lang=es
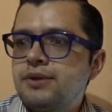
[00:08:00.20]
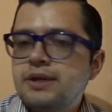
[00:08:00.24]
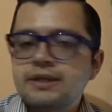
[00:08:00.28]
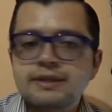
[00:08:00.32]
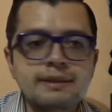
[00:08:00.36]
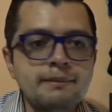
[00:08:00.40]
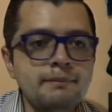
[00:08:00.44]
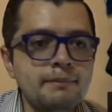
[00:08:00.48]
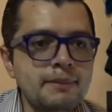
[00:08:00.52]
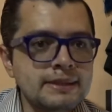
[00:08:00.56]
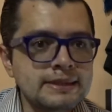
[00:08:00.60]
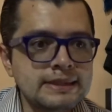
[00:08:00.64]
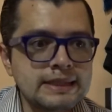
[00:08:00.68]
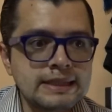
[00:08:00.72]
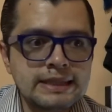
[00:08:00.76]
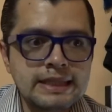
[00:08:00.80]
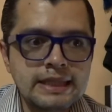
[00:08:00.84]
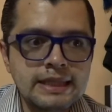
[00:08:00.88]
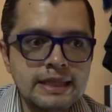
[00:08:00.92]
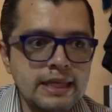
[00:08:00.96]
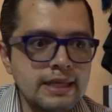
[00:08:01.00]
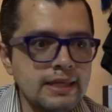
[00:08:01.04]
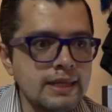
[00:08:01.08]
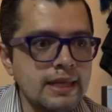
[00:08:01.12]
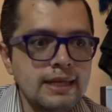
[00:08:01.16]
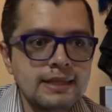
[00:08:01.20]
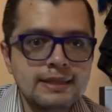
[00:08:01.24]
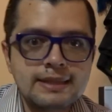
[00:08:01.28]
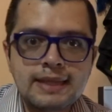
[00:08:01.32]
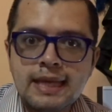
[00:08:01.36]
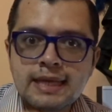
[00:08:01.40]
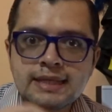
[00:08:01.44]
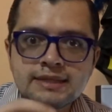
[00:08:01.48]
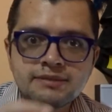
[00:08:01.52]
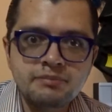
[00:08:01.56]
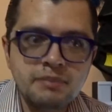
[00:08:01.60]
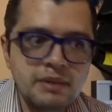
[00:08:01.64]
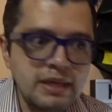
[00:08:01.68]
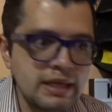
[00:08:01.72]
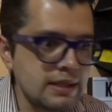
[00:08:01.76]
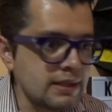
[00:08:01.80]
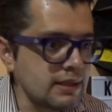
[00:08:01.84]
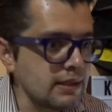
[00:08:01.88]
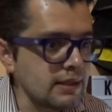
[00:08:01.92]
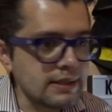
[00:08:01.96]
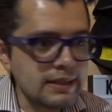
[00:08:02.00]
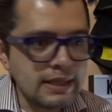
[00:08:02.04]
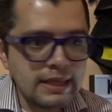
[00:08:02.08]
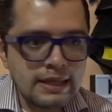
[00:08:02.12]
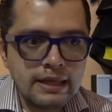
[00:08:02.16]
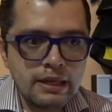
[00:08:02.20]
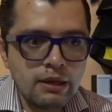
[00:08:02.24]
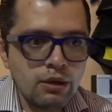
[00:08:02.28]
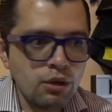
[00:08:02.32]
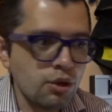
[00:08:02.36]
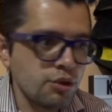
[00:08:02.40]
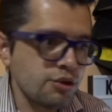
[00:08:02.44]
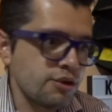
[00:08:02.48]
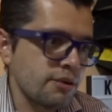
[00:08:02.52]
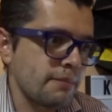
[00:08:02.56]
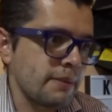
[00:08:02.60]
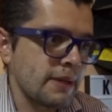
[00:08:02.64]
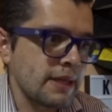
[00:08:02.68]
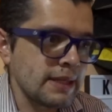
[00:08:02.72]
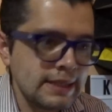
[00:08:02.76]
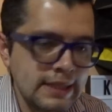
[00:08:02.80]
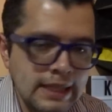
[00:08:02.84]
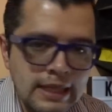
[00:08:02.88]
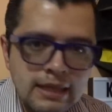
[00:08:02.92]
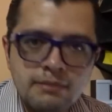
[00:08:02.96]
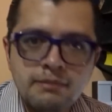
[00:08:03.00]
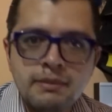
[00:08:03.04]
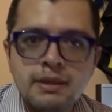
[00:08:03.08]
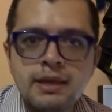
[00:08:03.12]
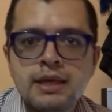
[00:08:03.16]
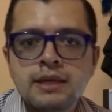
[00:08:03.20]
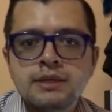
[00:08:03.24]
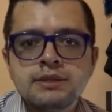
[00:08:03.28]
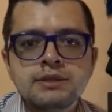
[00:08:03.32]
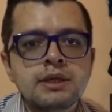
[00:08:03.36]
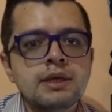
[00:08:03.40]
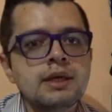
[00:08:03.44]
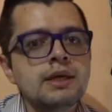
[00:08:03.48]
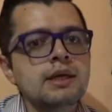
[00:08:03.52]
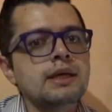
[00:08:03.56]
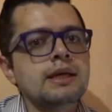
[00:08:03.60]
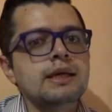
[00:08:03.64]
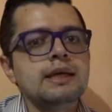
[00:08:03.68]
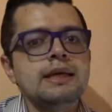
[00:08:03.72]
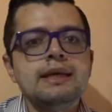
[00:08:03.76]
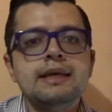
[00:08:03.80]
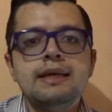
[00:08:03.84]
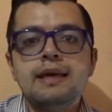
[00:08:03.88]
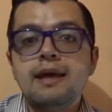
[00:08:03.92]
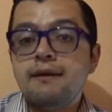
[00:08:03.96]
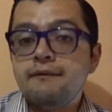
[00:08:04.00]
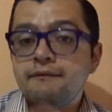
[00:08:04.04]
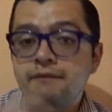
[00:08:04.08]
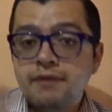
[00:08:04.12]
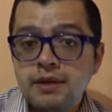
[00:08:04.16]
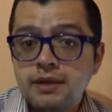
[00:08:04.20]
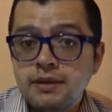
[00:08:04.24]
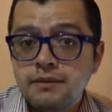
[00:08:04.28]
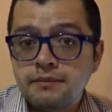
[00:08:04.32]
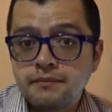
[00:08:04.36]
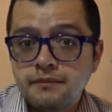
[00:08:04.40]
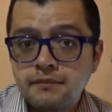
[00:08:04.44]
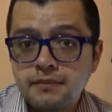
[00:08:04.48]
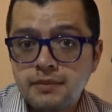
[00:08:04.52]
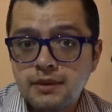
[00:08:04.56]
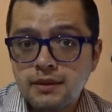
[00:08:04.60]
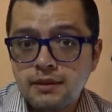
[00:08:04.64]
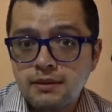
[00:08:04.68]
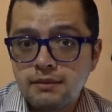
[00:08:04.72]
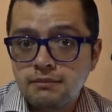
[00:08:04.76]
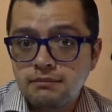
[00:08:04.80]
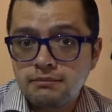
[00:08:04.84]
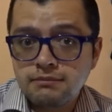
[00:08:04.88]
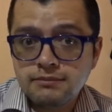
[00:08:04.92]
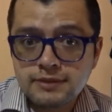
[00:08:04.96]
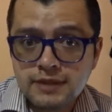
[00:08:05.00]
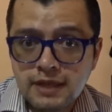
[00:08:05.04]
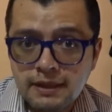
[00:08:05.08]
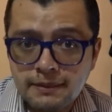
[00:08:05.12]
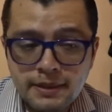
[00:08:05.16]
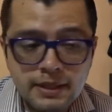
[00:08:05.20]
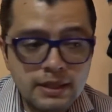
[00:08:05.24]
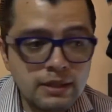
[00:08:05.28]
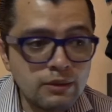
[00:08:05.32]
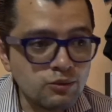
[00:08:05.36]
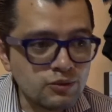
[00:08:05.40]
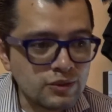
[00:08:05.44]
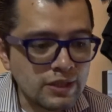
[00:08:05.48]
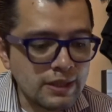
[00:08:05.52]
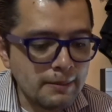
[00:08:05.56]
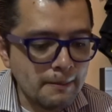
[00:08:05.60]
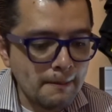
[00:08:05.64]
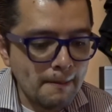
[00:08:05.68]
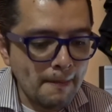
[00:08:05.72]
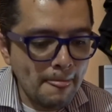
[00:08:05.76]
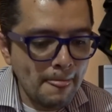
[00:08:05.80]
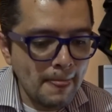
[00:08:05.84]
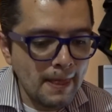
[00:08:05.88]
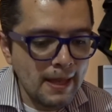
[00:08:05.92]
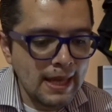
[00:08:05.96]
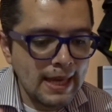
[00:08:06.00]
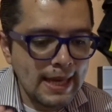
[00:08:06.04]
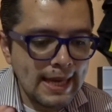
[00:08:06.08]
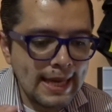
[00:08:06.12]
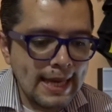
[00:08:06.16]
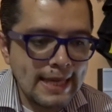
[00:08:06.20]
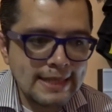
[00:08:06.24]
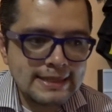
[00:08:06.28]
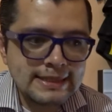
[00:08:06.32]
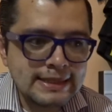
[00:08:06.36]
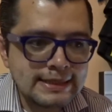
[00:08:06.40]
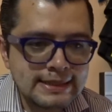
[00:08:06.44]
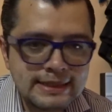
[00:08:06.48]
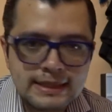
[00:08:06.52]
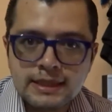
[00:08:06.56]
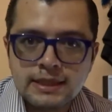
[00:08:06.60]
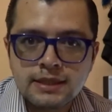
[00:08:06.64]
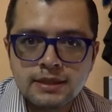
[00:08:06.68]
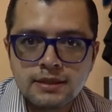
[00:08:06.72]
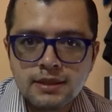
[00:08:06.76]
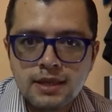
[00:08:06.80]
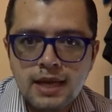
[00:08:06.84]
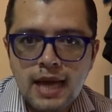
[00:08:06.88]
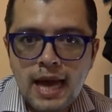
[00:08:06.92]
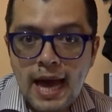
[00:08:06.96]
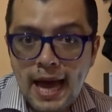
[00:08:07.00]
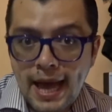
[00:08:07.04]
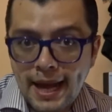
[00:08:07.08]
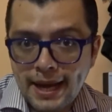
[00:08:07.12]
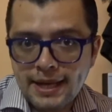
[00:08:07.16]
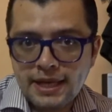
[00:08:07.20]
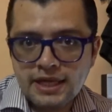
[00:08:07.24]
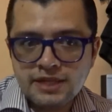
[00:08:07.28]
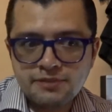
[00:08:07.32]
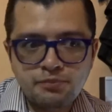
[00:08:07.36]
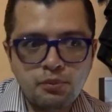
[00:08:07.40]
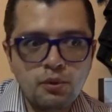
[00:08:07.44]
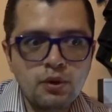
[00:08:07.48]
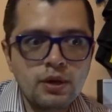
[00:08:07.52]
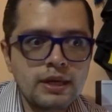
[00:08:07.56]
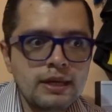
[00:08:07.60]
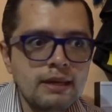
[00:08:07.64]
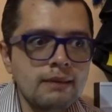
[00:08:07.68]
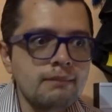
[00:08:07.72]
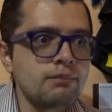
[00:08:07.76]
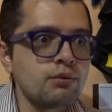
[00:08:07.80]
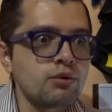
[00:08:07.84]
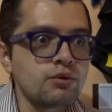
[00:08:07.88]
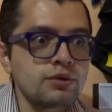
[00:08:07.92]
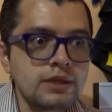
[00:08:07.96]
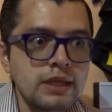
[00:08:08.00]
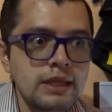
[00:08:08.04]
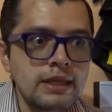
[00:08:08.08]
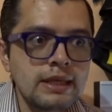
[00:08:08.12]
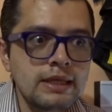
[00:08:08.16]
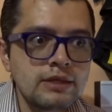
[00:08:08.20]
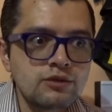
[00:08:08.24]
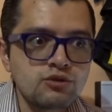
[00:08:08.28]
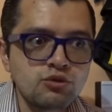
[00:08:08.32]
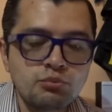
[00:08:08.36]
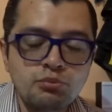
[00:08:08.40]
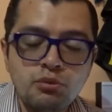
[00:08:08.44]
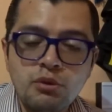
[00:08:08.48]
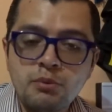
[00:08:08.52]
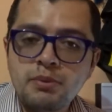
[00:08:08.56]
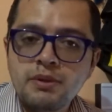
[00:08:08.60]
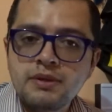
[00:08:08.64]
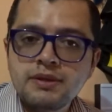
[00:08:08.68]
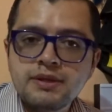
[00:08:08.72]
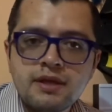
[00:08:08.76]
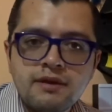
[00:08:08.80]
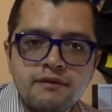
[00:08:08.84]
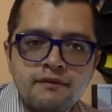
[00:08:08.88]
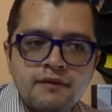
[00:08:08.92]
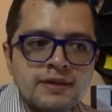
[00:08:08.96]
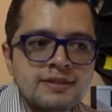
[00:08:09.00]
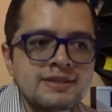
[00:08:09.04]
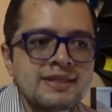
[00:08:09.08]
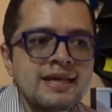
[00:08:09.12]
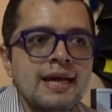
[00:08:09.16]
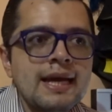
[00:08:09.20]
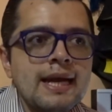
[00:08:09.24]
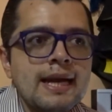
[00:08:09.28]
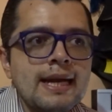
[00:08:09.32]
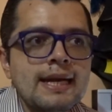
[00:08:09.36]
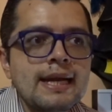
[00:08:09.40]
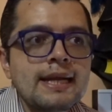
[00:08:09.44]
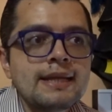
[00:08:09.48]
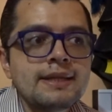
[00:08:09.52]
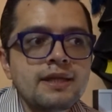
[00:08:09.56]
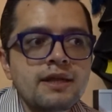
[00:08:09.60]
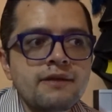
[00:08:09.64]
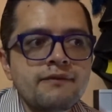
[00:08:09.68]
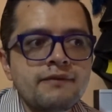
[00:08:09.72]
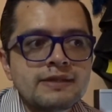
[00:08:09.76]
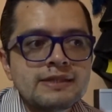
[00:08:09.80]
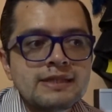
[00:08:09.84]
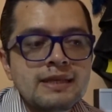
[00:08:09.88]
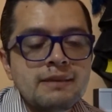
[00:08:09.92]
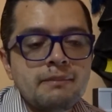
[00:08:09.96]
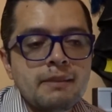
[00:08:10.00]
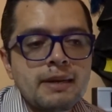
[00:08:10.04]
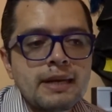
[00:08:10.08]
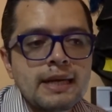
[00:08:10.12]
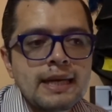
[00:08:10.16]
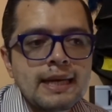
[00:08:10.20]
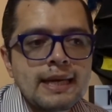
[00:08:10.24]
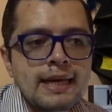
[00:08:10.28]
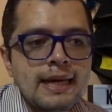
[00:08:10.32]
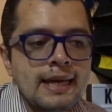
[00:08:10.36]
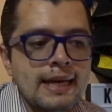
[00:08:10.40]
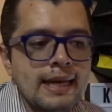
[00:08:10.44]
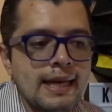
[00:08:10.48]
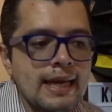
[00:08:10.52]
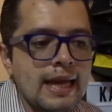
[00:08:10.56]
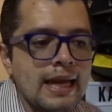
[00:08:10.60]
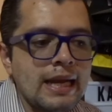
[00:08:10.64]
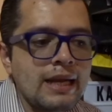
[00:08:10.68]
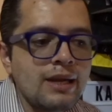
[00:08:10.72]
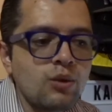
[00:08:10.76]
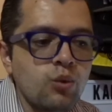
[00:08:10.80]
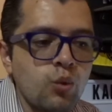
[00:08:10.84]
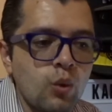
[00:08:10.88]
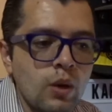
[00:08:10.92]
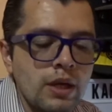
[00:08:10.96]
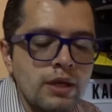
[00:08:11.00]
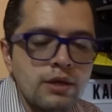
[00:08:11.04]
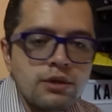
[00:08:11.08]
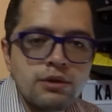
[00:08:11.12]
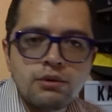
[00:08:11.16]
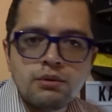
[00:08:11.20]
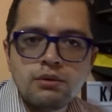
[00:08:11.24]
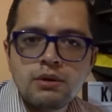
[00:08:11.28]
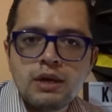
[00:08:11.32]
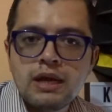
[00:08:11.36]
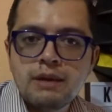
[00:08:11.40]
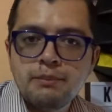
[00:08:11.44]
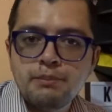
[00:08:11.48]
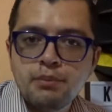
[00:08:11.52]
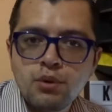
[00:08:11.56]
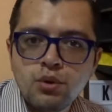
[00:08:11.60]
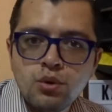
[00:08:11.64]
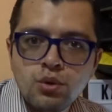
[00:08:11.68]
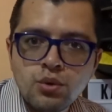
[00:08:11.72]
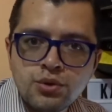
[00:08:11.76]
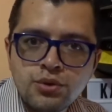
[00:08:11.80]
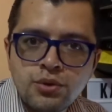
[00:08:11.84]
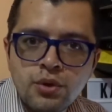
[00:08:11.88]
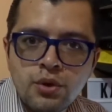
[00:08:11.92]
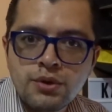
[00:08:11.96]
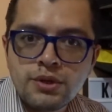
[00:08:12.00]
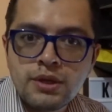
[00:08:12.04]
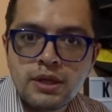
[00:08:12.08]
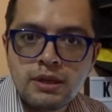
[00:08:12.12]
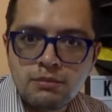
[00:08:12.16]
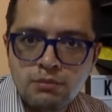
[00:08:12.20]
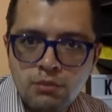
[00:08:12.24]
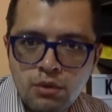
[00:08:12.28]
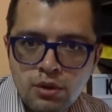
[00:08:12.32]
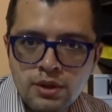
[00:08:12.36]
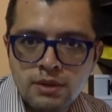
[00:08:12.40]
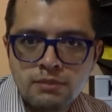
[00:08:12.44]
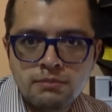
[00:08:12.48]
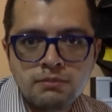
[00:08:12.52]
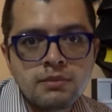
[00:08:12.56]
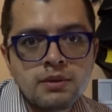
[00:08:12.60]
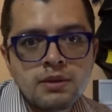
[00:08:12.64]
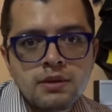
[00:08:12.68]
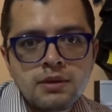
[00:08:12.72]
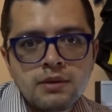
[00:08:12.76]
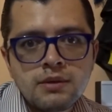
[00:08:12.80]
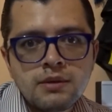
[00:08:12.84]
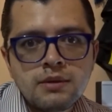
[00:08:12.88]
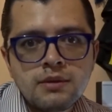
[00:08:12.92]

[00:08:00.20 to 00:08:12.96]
hay otras empresas que tienen el TechSmith, tiene otro para Telmex y en fin, ¿saben? O sea, es así. ARRIS, por ejemplo, tiene su propia interfaz. La interfaz la maneja el dueño, el productor del modem.